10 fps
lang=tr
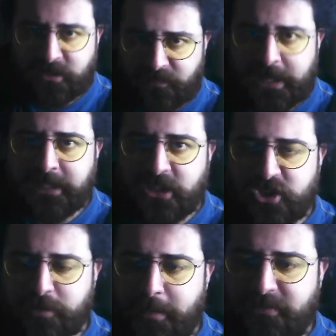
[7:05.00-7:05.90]
falan
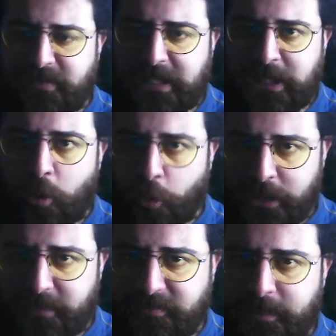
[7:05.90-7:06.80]
geçirmezse iyi
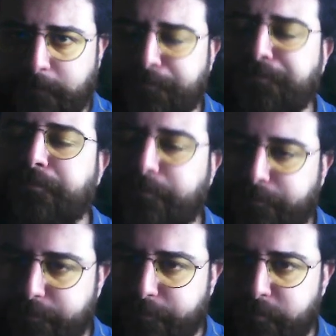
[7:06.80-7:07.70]
oynarsa
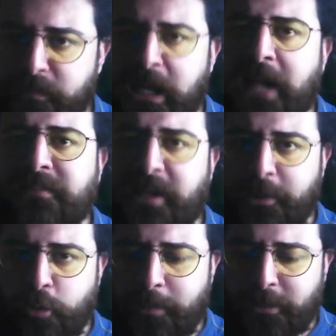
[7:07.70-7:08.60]
Antalya
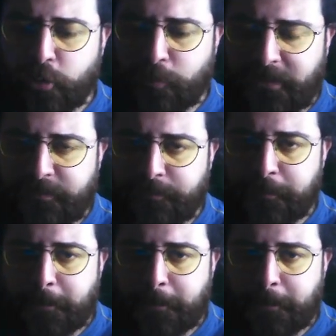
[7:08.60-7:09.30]
kümeye düşmez.